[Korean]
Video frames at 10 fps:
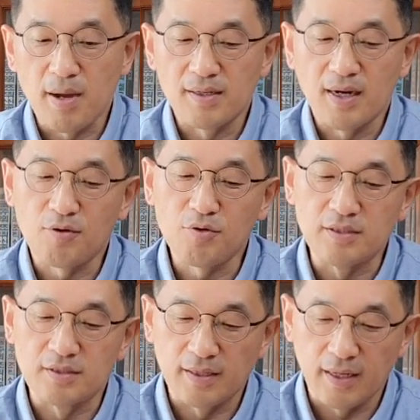말을 하고
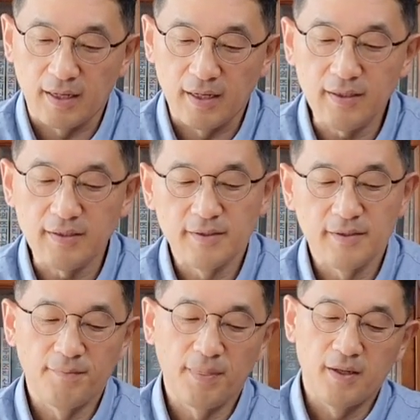있는데
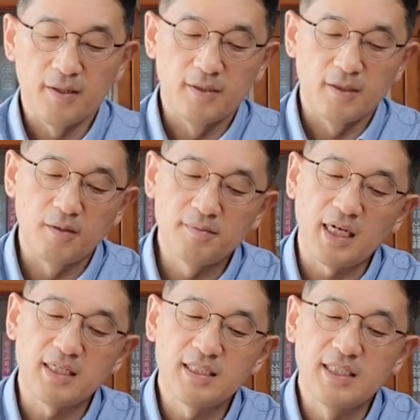여러분
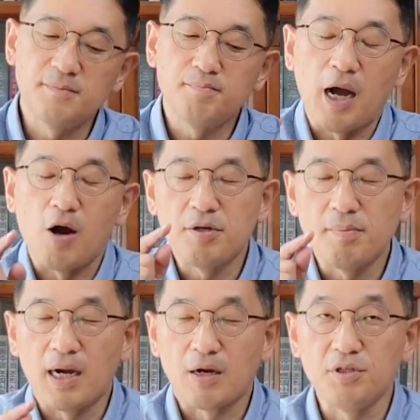사실 지금 바울이
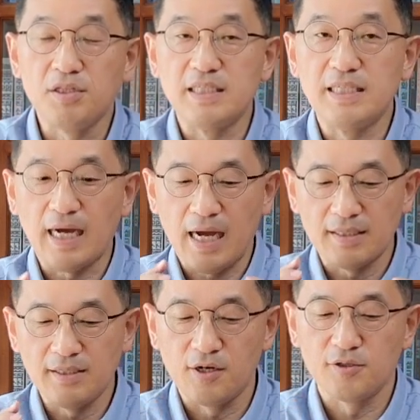말하고 있는 이
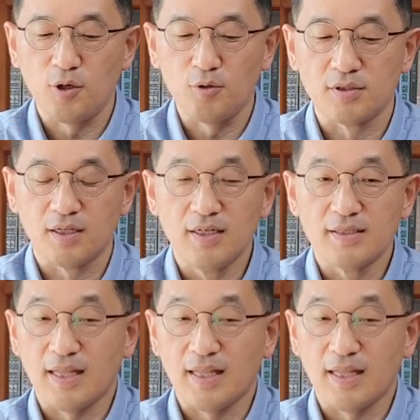한 혈통은